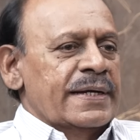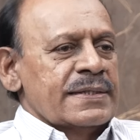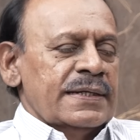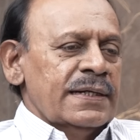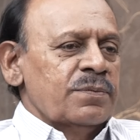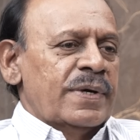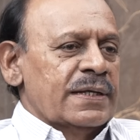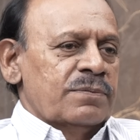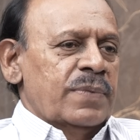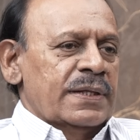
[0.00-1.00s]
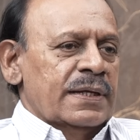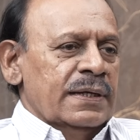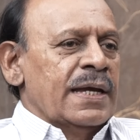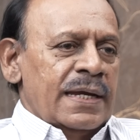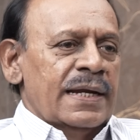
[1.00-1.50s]
நினச்சார் அது மாதிரி
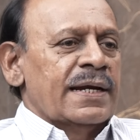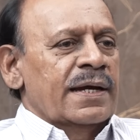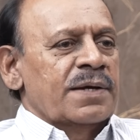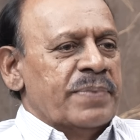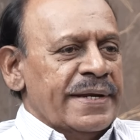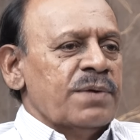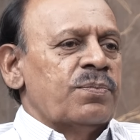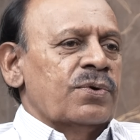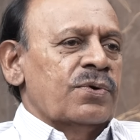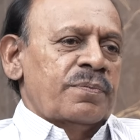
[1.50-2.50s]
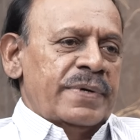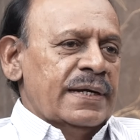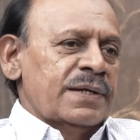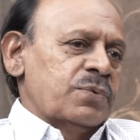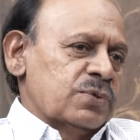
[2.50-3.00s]
எதிர்பார்த்தாங்க இல்லை நாங்கள் பிரிய போகிறோம்
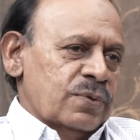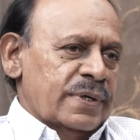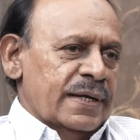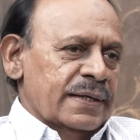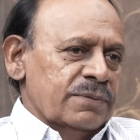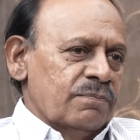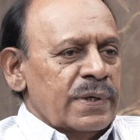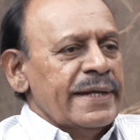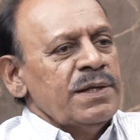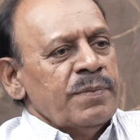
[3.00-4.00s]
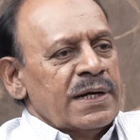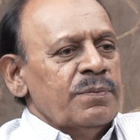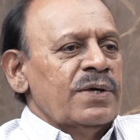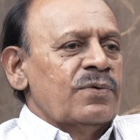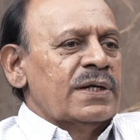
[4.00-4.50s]
அப்படின்னு இப்போ சொல்கிறாங்க
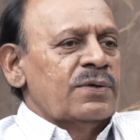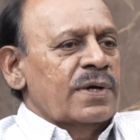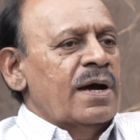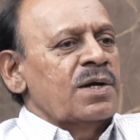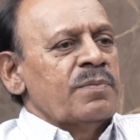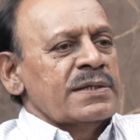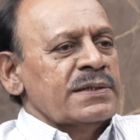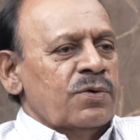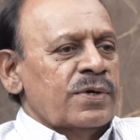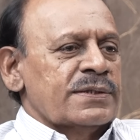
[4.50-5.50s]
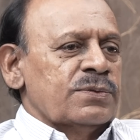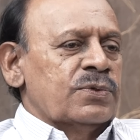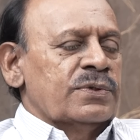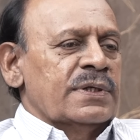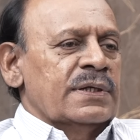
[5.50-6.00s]
நீதிமன்றமே அவங்களுக்கு ஒரு ஆறு மாதம் அவகாசம்
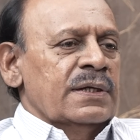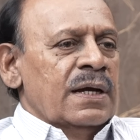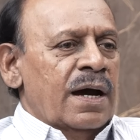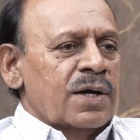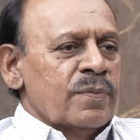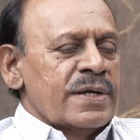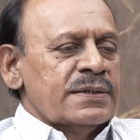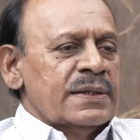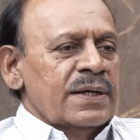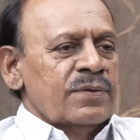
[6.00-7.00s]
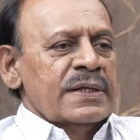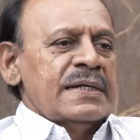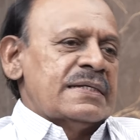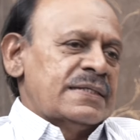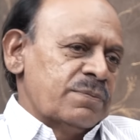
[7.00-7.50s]
கொடுத்துருக்கு ஆறு மாதத்தில் வந்து
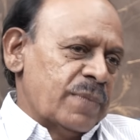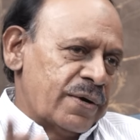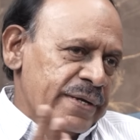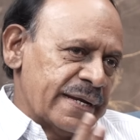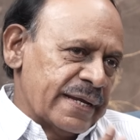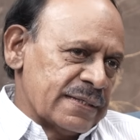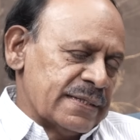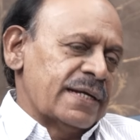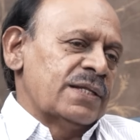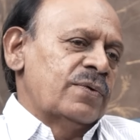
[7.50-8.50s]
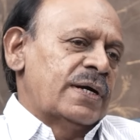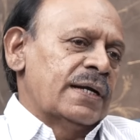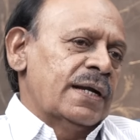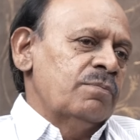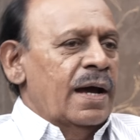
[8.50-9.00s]
மறுபடியும் நீங்கள் சேர்ந்து
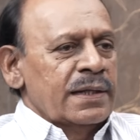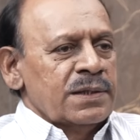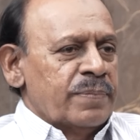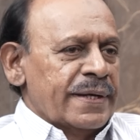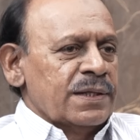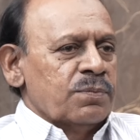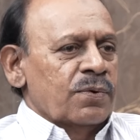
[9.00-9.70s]
வாழலாம் அல்லது பிரிந்து